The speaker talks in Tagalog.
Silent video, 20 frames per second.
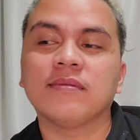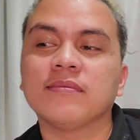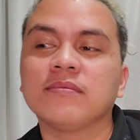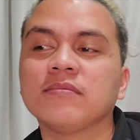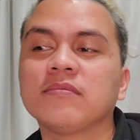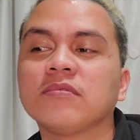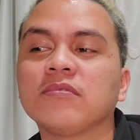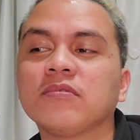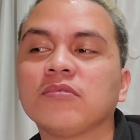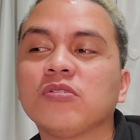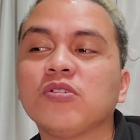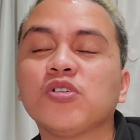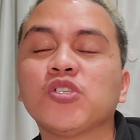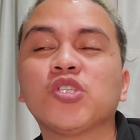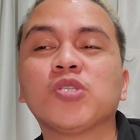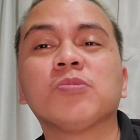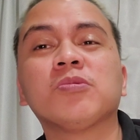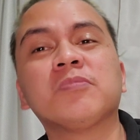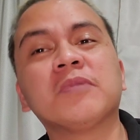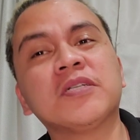kung
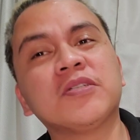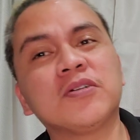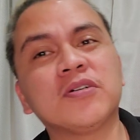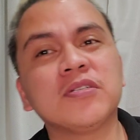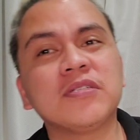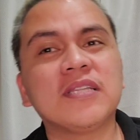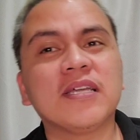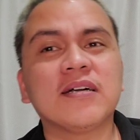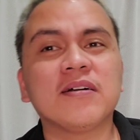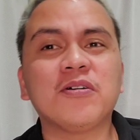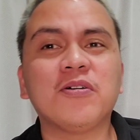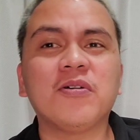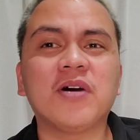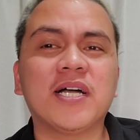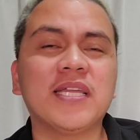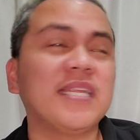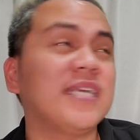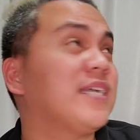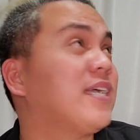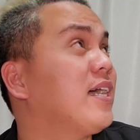gusto mo manood ng kung
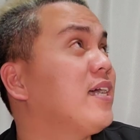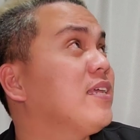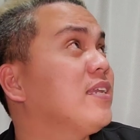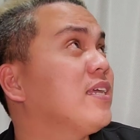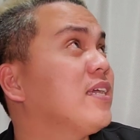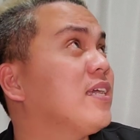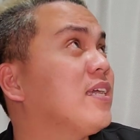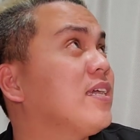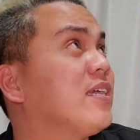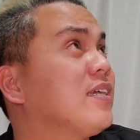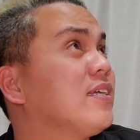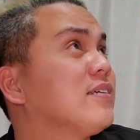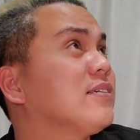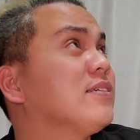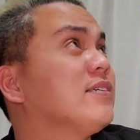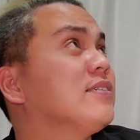anik-anik,